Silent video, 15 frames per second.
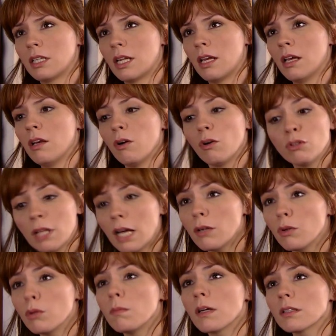yine.
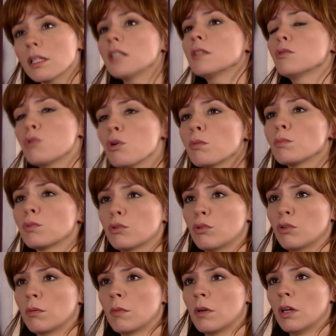Onlarla olmaktan da çok
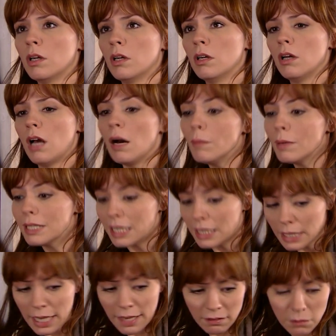mutluyum. Ama
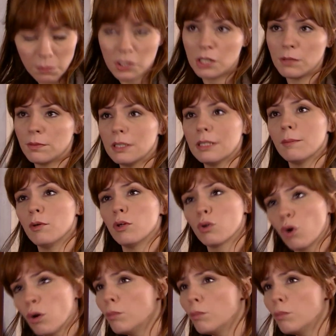yeni evli bir çiftin de böyle